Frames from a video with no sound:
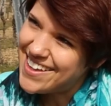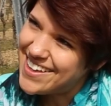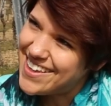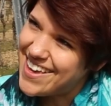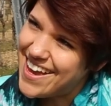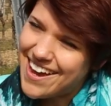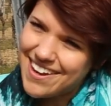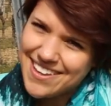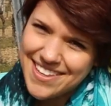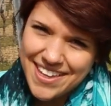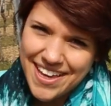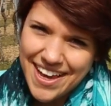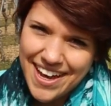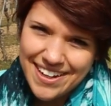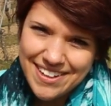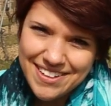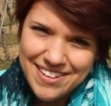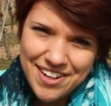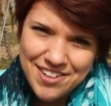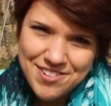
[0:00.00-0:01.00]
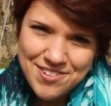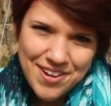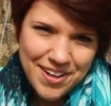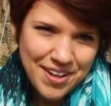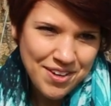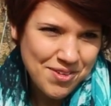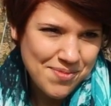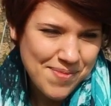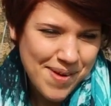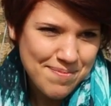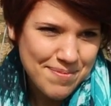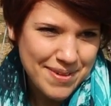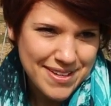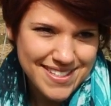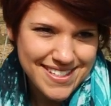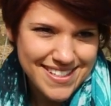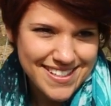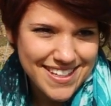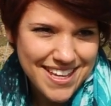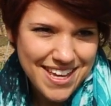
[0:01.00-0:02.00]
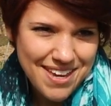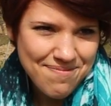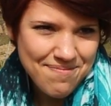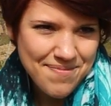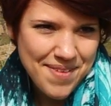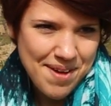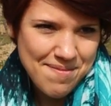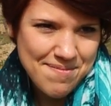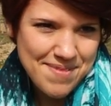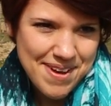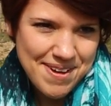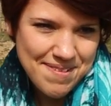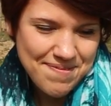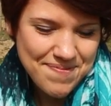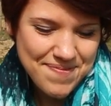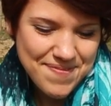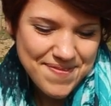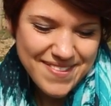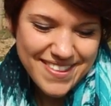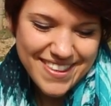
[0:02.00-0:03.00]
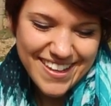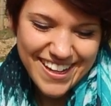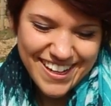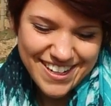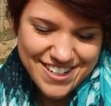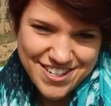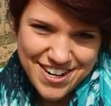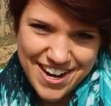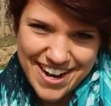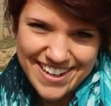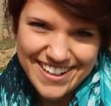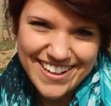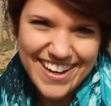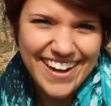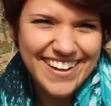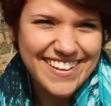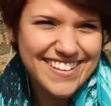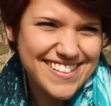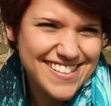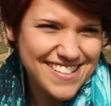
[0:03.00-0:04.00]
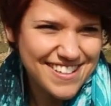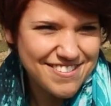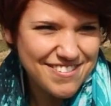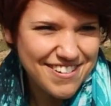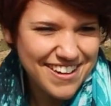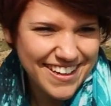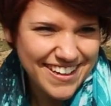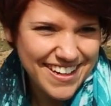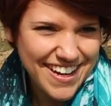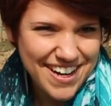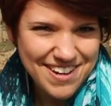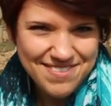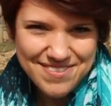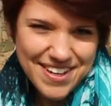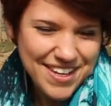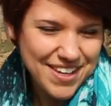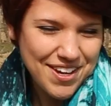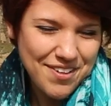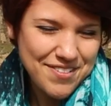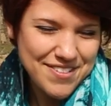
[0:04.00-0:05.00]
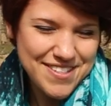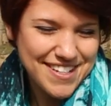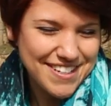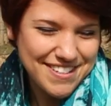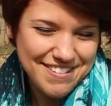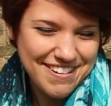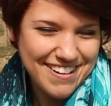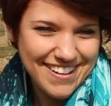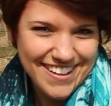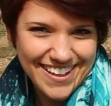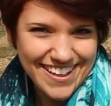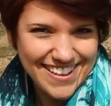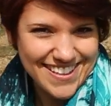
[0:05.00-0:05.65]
Ja, ich kann natürlich nur mein Bestes geben, aber entscheiden kann ich es natürlich nicht, aber ich hoffe es natürlich